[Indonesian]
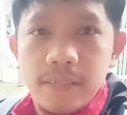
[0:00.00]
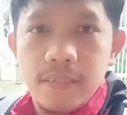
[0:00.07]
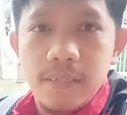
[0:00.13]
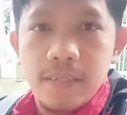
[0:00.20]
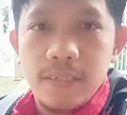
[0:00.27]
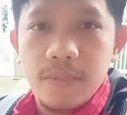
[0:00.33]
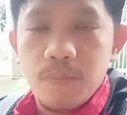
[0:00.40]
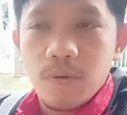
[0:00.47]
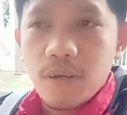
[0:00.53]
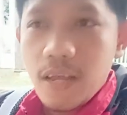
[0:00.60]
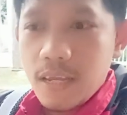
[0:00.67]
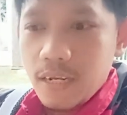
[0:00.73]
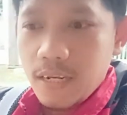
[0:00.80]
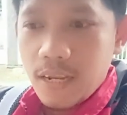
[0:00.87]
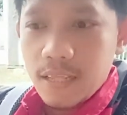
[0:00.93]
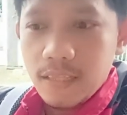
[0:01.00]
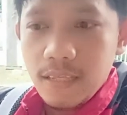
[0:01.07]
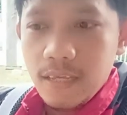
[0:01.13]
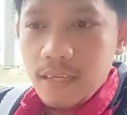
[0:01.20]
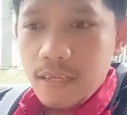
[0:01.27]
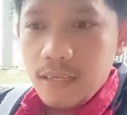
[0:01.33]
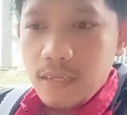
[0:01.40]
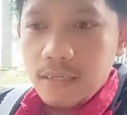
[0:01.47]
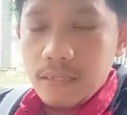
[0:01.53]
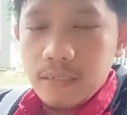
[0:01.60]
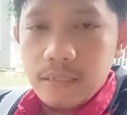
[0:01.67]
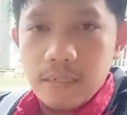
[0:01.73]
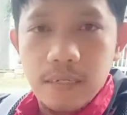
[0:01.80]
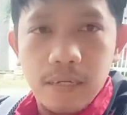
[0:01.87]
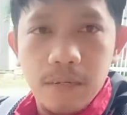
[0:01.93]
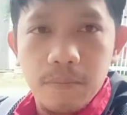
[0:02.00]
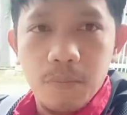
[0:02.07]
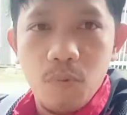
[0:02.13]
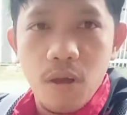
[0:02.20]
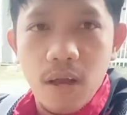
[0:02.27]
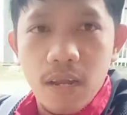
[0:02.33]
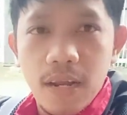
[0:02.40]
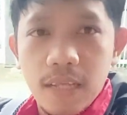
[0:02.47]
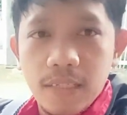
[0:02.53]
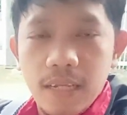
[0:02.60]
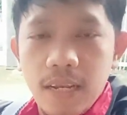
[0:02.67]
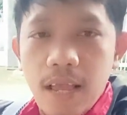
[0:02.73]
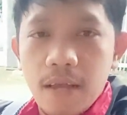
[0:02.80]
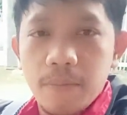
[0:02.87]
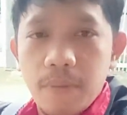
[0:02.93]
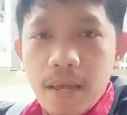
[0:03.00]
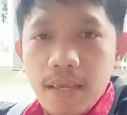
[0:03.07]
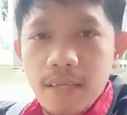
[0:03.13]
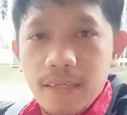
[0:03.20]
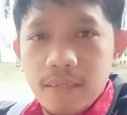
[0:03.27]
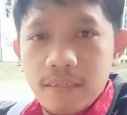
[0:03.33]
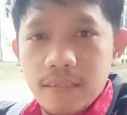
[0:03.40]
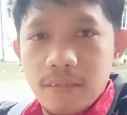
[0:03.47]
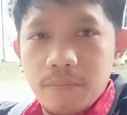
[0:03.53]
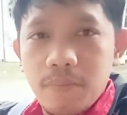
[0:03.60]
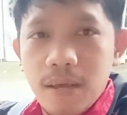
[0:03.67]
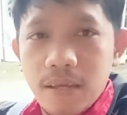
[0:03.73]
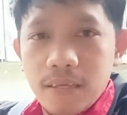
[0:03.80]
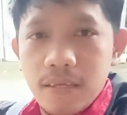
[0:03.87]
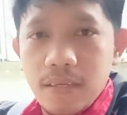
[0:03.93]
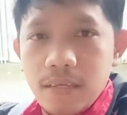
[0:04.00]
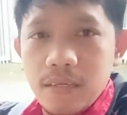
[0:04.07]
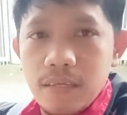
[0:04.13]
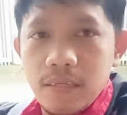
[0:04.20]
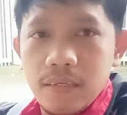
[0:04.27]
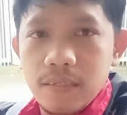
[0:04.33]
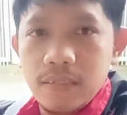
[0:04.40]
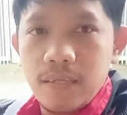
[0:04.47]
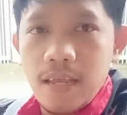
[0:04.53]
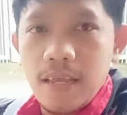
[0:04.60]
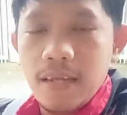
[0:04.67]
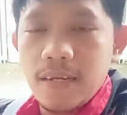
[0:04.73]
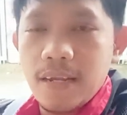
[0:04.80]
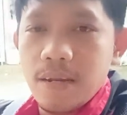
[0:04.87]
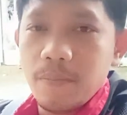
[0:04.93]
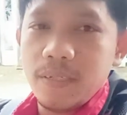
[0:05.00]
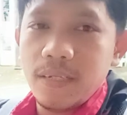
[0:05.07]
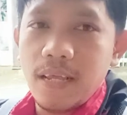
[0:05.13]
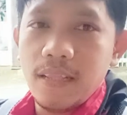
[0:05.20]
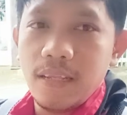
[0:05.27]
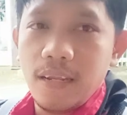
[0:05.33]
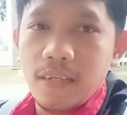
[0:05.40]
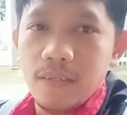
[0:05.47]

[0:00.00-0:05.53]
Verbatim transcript: semoga ini nanti uh, eh, membuahkan hasil yang baik bagi saya dan pesantren